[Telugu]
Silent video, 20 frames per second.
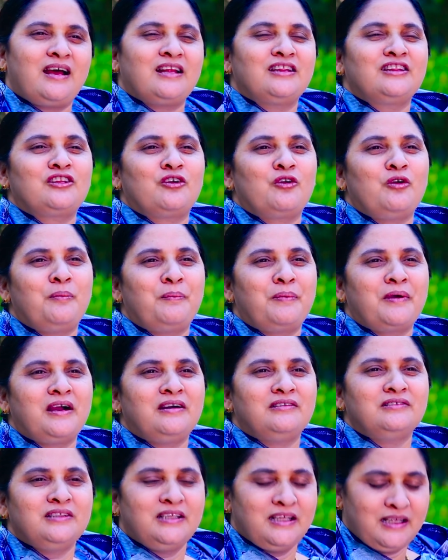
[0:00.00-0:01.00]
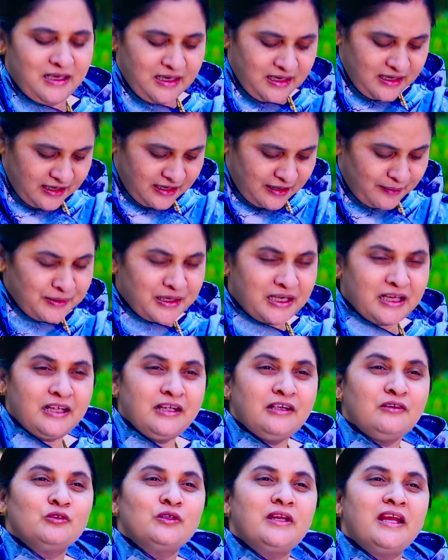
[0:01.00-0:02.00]
అంత గొప్పగా ఉంది కాబట్టి
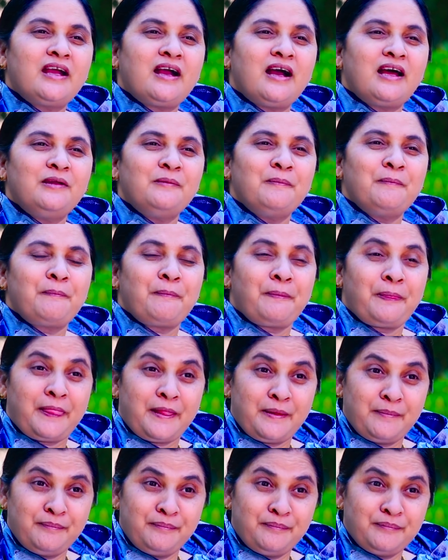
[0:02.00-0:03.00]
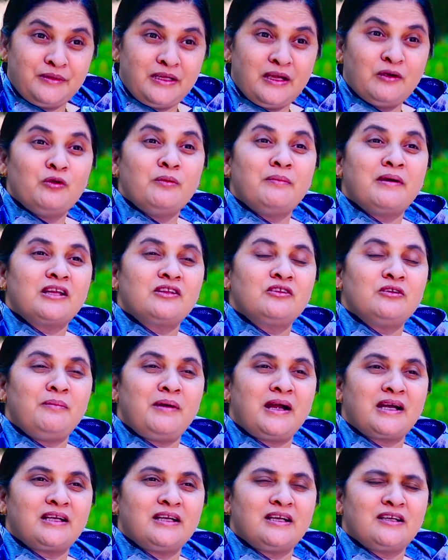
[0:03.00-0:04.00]
ఉదయకాలం దేవుడు మనతో
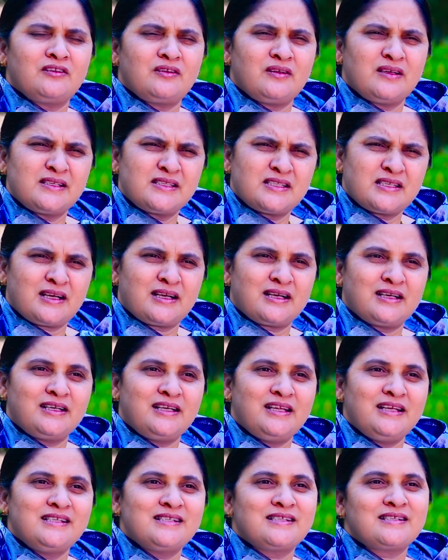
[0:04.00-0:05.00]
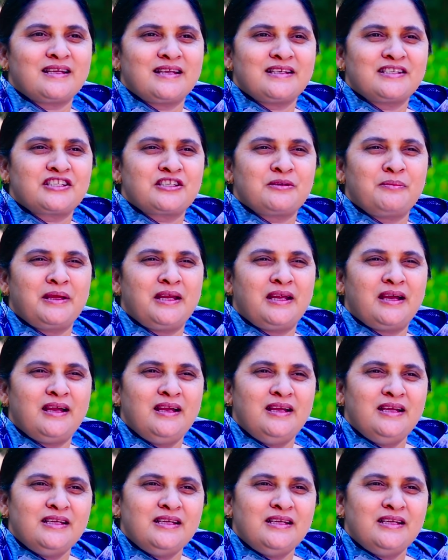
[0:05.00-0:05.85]
మాట్లాడుతున్న చక్కటి శ్రేష్టమైన